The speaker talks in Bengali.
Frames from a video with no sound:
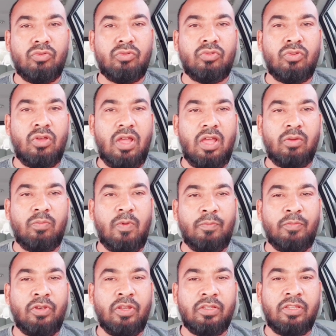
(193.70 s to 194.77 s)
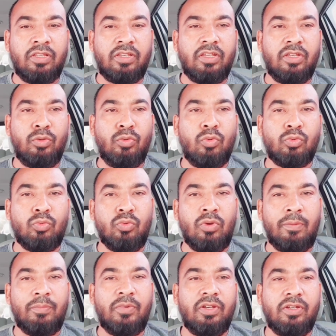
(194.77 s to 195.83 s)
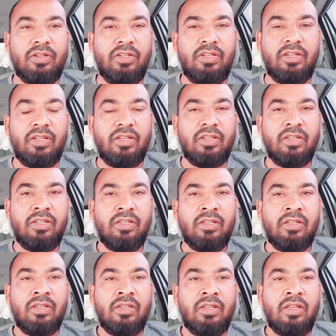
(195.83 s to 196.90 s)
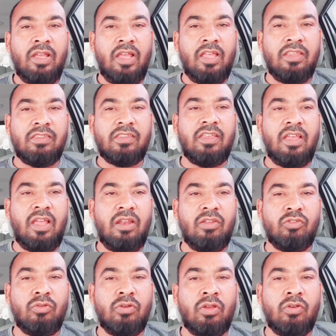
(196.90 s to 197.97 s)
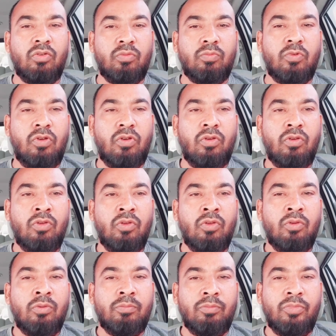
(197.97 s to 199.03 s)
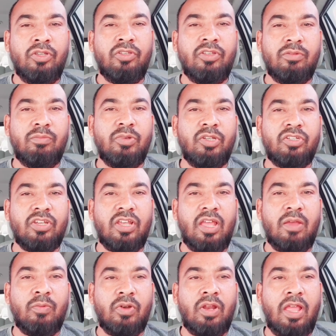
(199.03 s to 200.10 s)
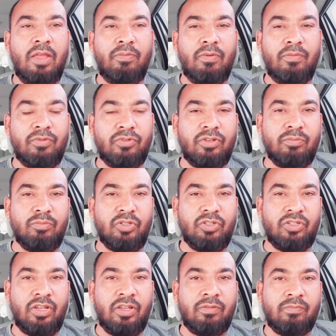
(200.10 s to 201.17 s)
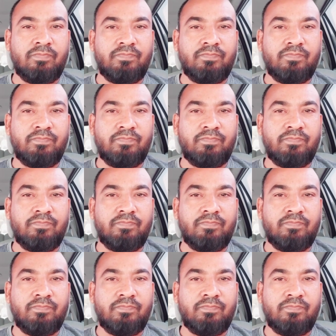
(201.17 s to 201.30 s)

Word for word: আমরা তো আর কুটিপতি ঘরের সন্তান না প্রবাসীরা কুটিপতি হলে তো আর বিদেশও আসার প্রয়োজন নাই